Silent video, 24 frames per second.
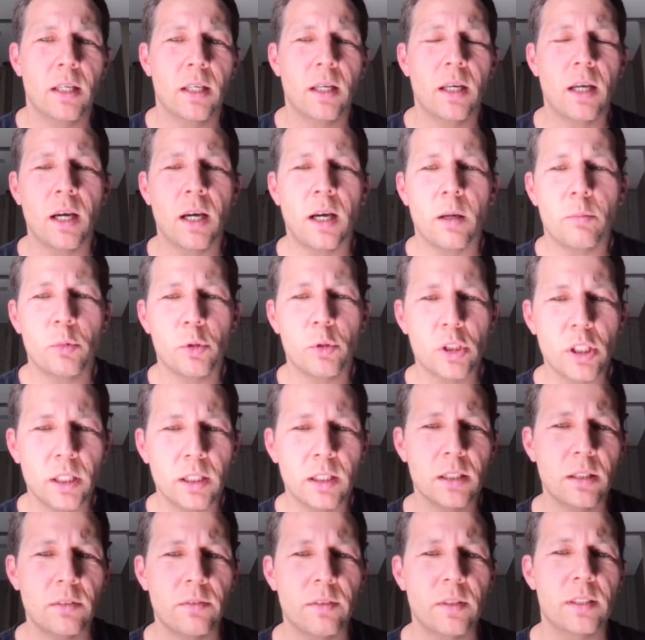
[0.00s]
А,
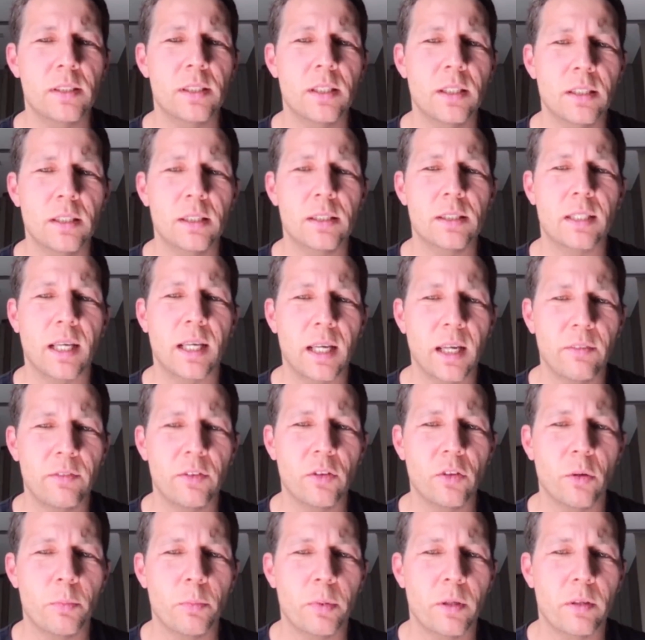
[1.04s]
бюджетный дефицит, скорее
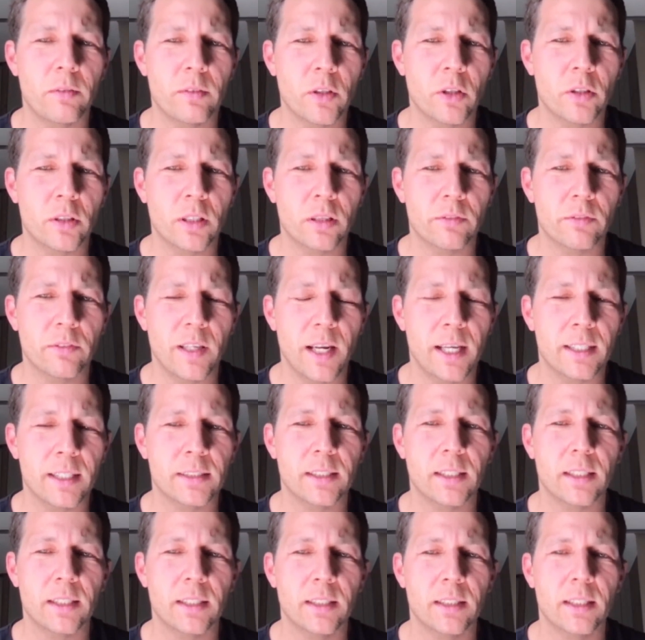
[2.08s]
всего, приведет к
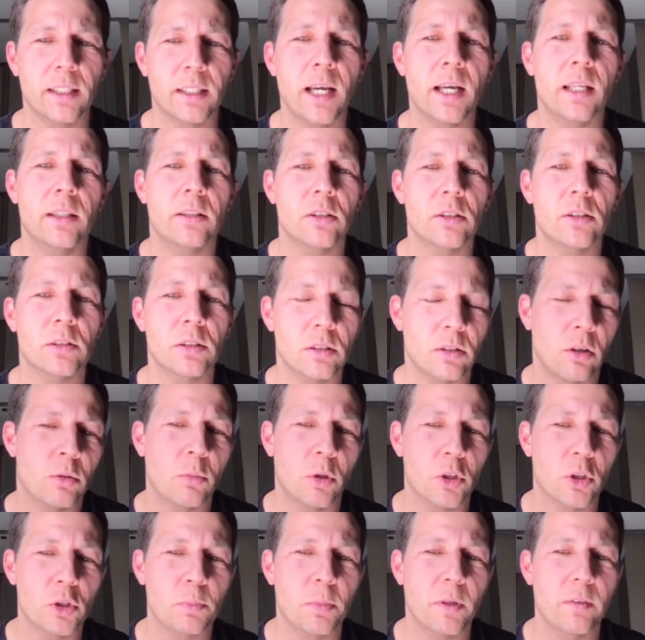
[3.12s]
инфляции. Да, то есть он
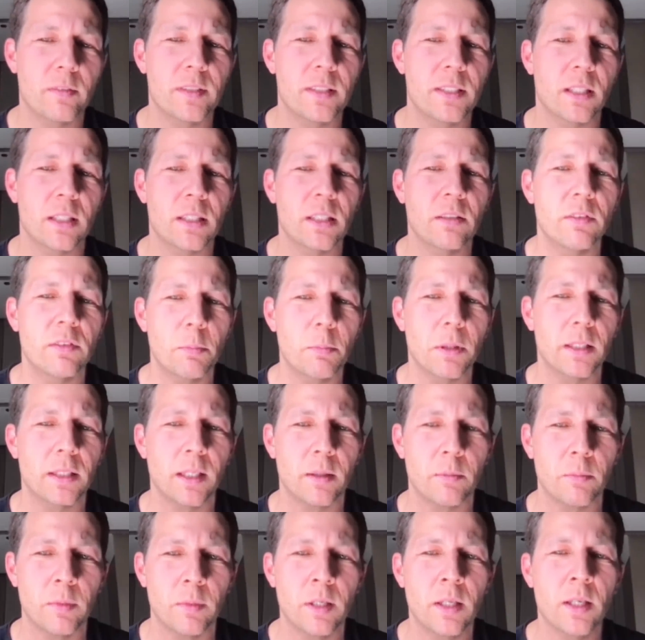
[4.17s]
может привести к
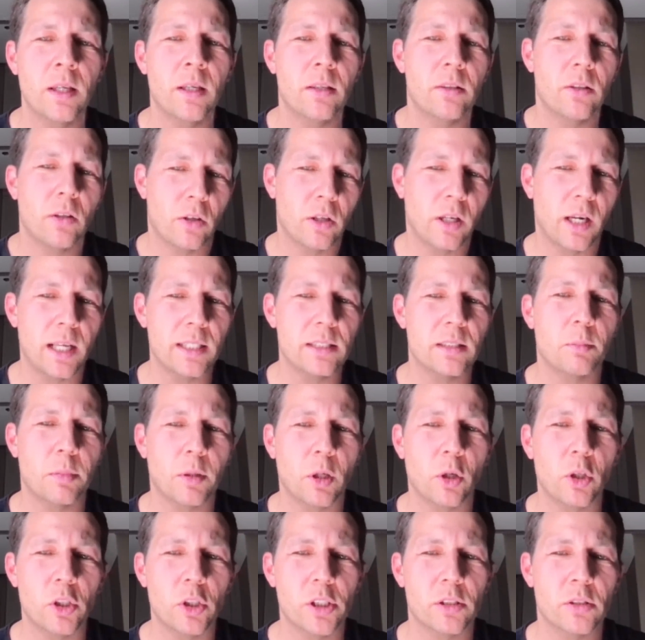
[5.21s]
невыплатам, но гораздо
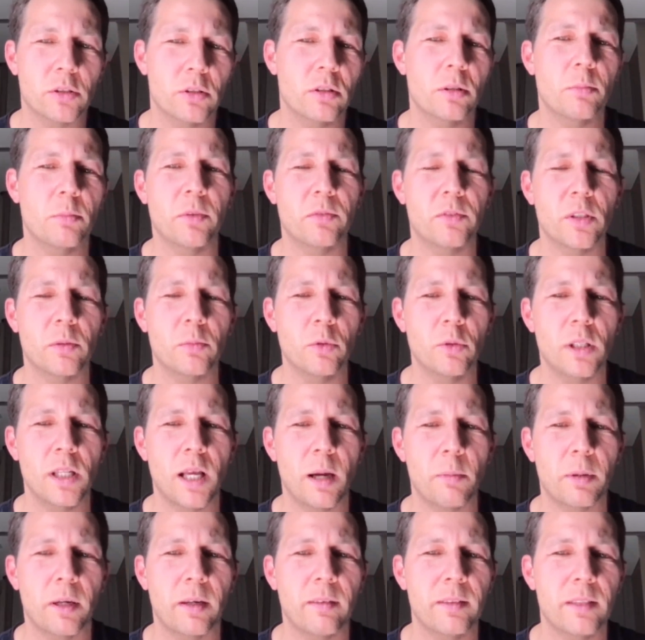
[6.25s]
проще, судя по всему,
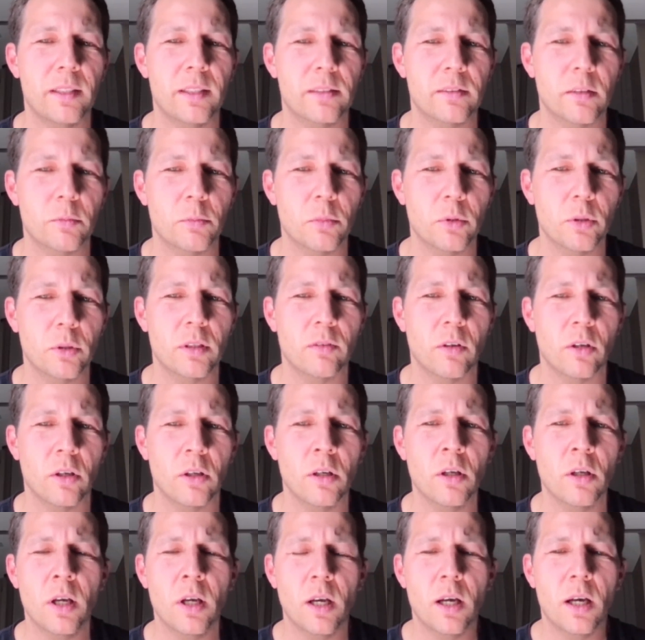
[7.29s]
для правительства будет
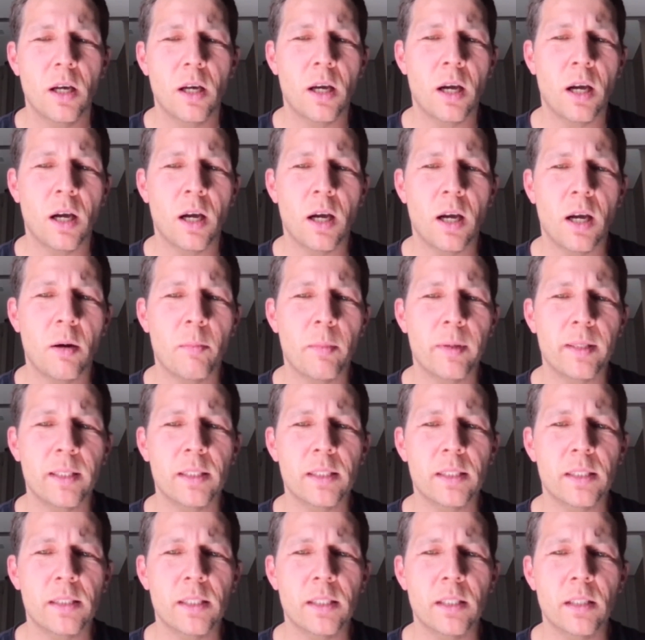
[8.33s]
его а,
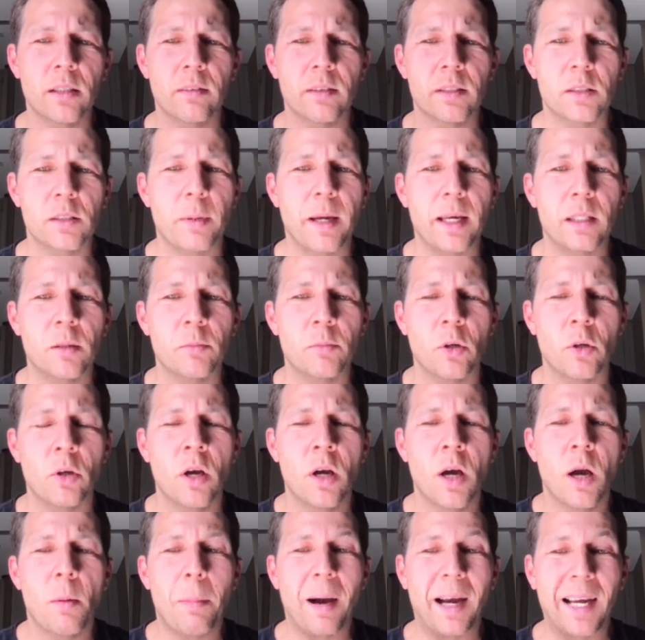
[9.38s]
монетизировать. Поэтому
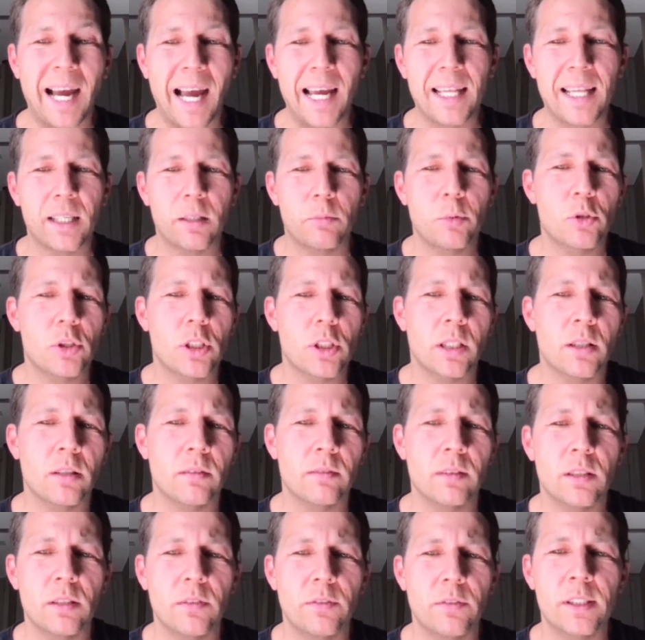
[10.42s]
пока нет
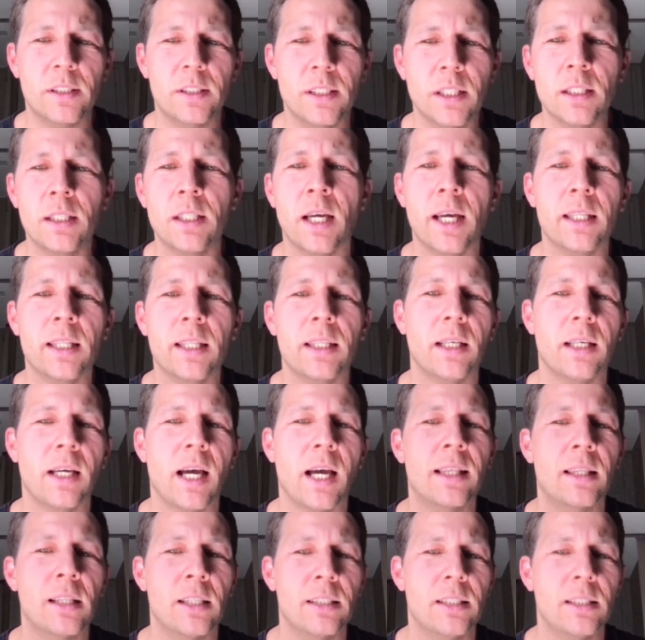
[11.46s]
бюджетного дефицита, это
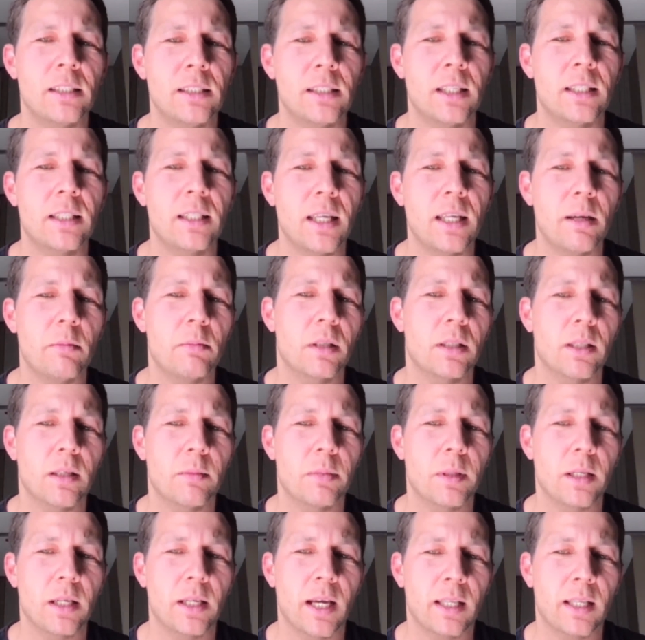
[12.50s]
относительно
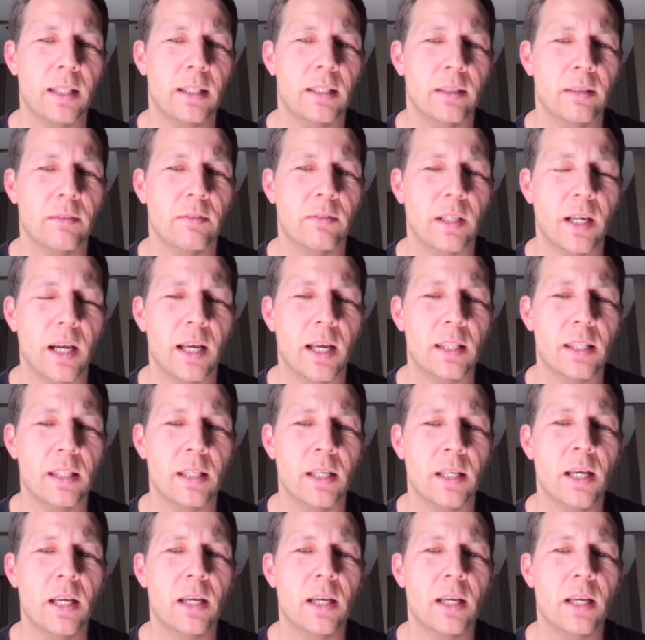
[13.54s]
неблагоприятный вариант.